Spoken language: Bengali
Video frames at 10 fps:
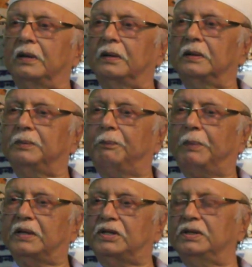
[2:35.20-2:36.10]
আমার
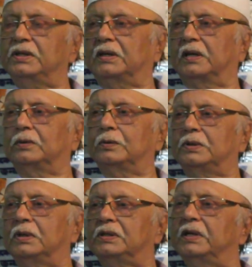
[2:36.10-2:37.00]
পাশে যে থাকতো
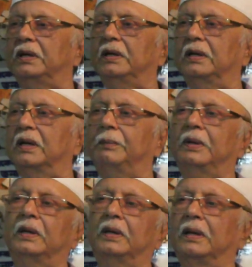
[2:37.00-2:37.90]
সে ছেলে না
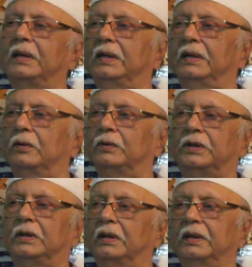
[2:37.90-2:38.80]
মেয়ে নাকি
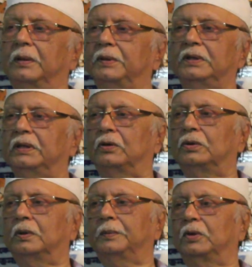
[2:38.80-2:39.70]
সেটা নিয়ে আমি চিন্তা
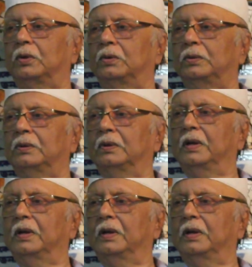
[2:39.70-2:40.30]
করতাম না কখনো